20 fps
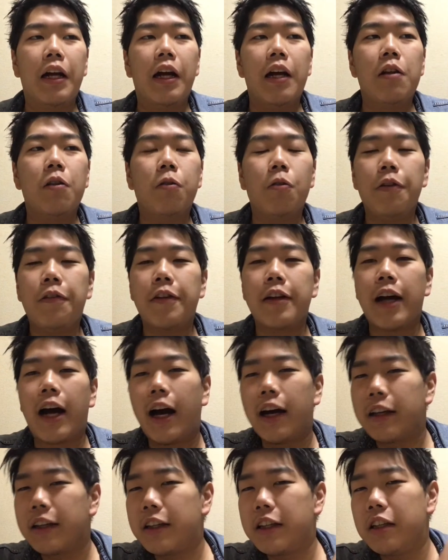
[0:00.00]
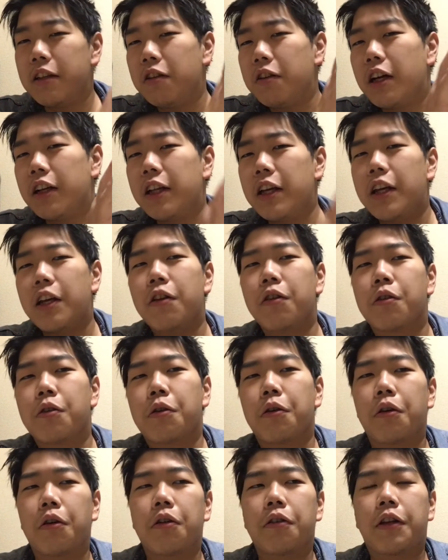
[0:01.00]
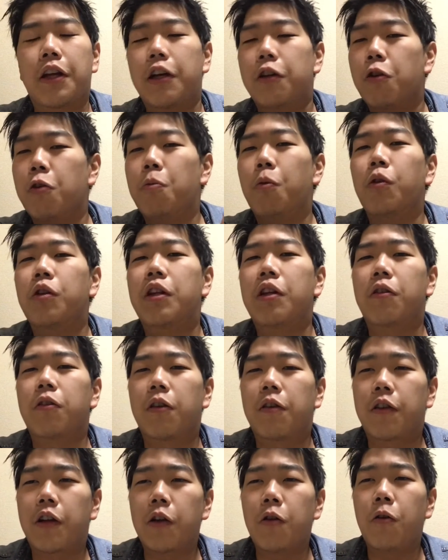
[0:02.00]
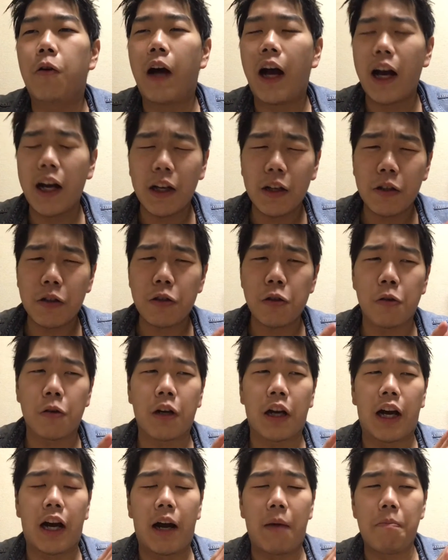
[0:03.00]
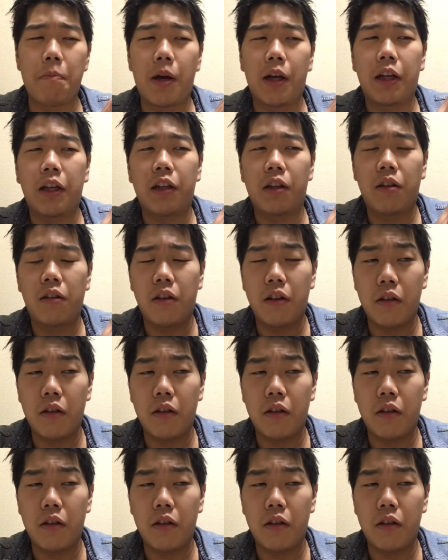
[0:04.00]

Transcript: あのそいつがハッキングができる性能を持ってるんですけど、アクションがあんまり